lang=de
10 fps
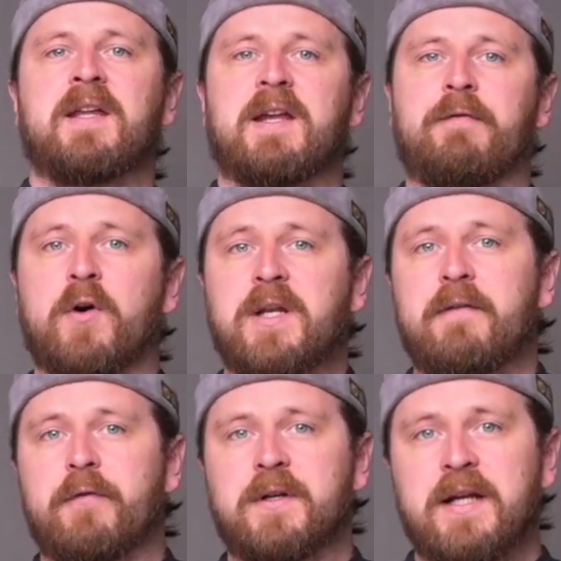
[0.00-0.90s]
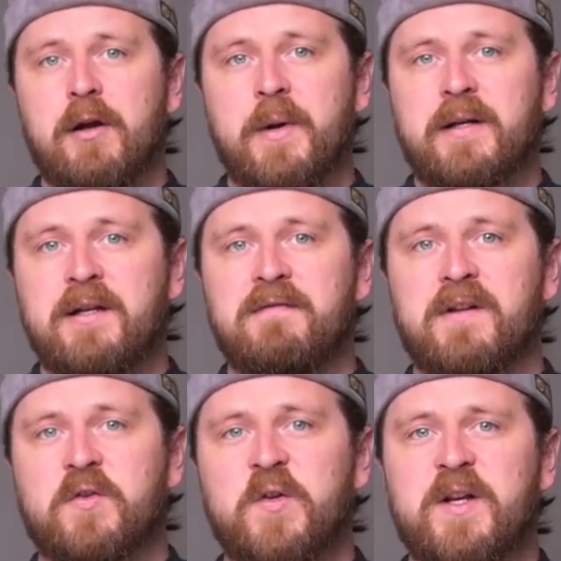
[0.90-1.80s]
Der Vorteil von Teleobjektiven
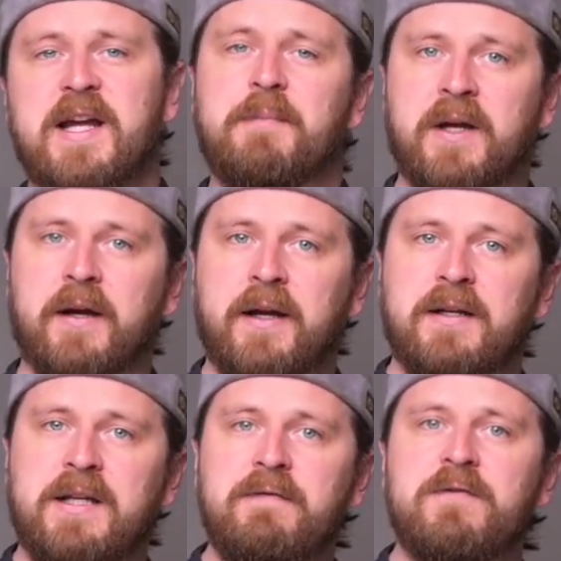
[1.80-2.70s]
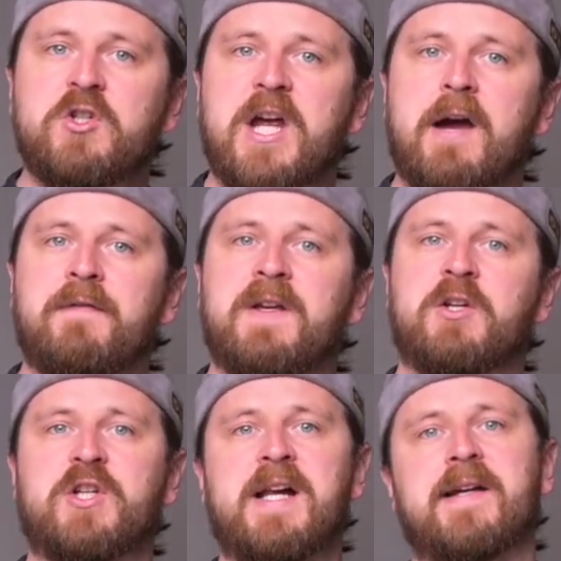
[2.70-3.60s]
natürlich, ihr habt eine geringe Tiefenschärfe, ihr
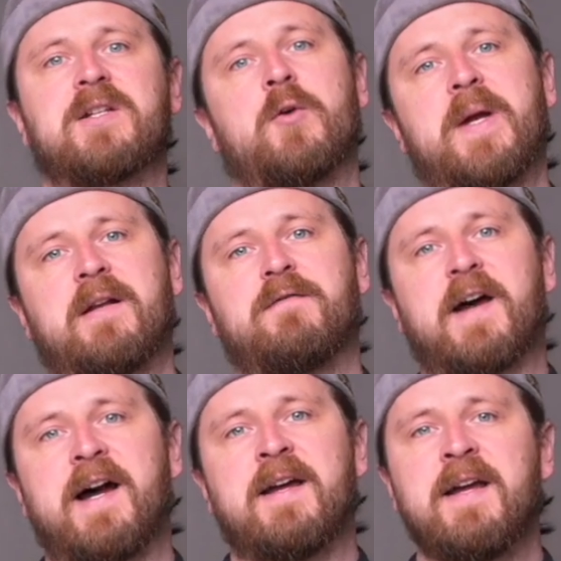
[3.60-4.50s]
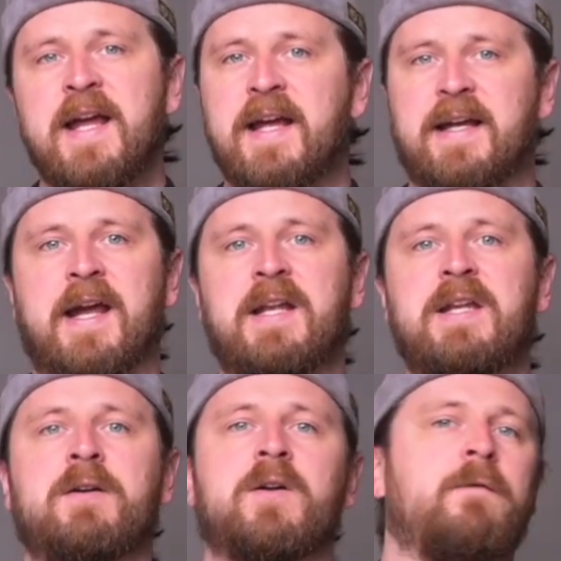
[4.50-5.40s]
stellt das Objekt frei, kennt
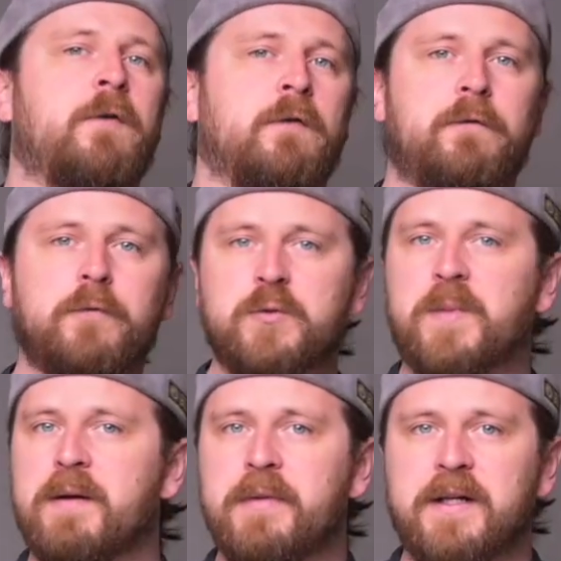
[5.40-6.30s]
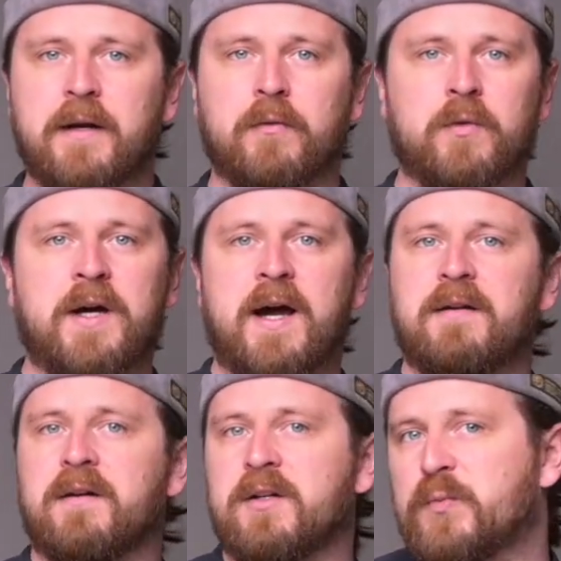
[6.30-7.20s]
ihr von Fußballbildern oder
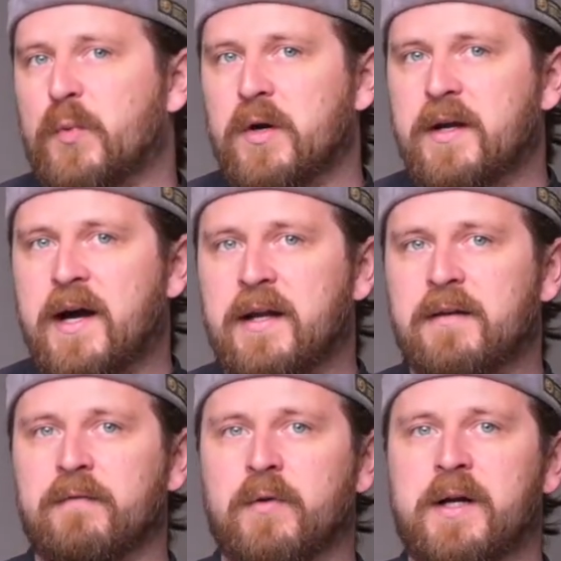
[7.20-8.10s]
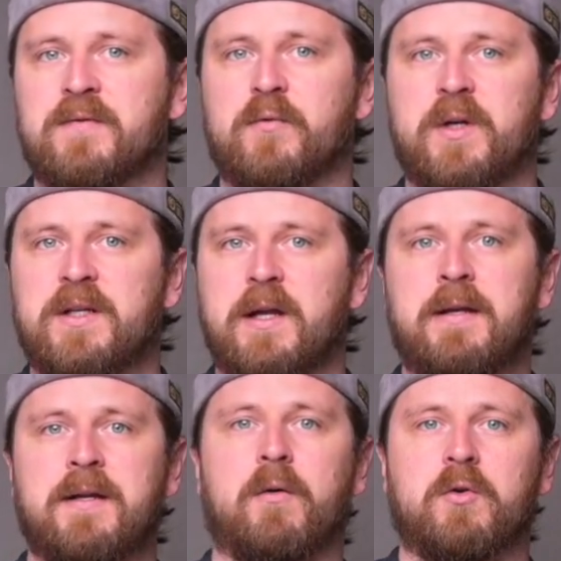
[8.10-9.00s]
anderen Sportarten, wo also wirklich der
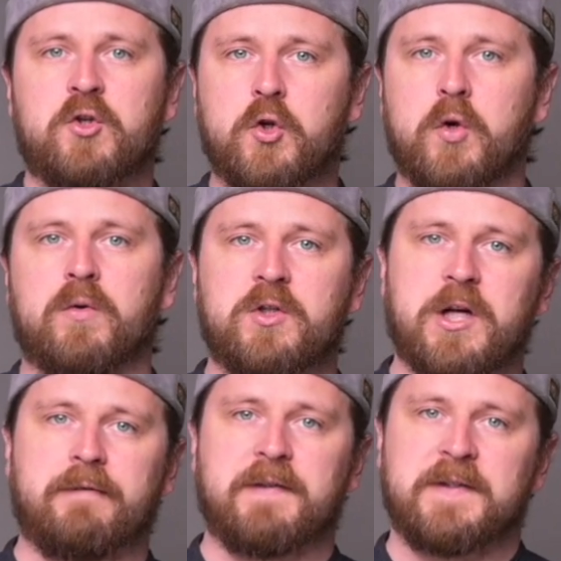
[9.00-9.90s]
Hintergrund schön und scharf